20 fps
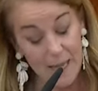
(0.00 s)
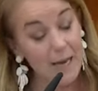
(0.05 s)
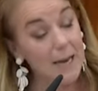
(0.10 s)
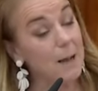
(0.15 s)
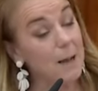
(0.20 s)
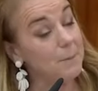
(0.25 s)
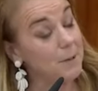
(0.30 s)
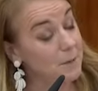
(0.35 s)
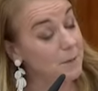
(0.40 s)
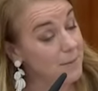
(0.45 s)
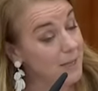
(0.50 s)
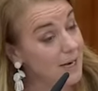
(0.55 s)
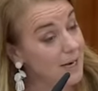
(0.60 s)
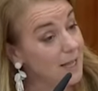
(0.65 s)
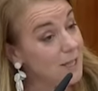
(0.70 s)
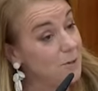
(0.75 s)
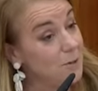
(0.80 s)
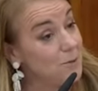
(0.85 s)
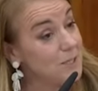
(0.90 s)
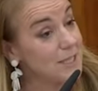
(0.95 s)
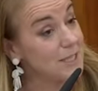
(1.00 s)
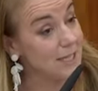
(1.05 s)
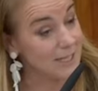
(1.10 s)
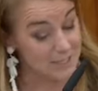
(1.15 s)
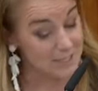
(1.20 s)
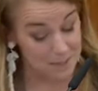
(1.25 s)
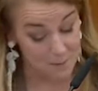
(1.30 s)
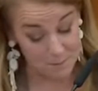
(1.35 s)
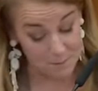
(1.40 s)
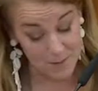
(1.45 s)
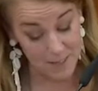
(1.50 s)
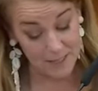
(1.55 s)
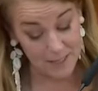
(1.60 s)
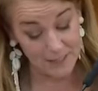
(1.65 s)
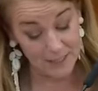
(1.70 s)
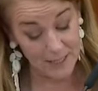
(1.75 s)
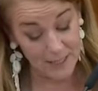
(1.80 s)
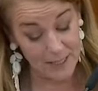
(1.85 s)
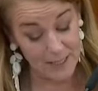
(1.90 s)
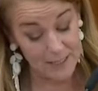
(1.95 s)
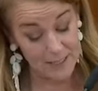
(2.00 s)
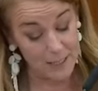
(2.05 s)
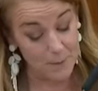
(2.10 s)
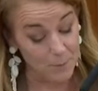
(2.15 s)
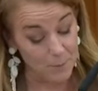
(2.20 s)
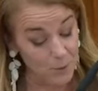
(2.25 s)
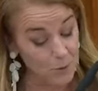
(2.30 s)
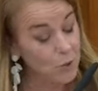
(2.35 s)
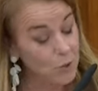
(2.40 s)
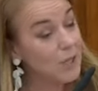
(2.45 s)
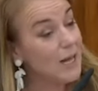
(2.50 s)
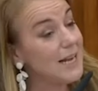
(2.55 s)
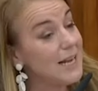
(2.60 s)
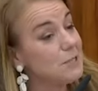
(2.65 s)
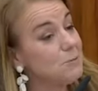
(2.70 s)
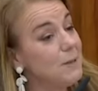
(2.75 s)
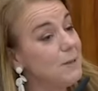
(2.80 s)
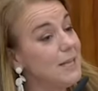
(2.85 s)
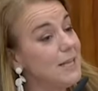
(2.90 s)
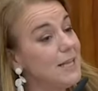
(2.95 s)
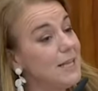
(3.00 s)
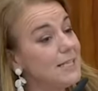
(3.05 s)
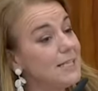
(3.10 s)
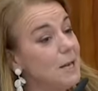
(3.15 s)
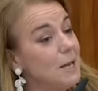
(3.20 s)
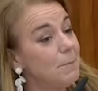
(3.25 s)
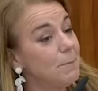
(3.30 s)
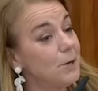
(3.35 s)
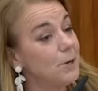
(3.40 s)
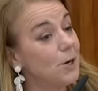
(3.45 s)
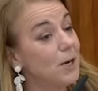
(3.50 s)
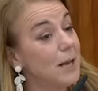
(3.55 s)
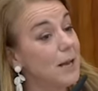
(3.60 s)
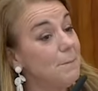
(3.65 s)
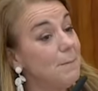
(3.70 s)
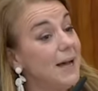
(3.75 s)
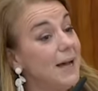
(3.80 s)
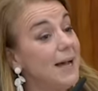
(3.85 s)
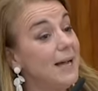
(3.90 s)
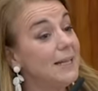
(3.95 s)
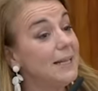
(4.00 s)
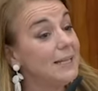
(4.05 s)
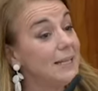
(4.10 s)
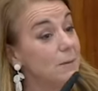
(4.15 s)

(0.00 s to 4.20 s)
La primera de nuestras enmiendas reproduce las medidas del programa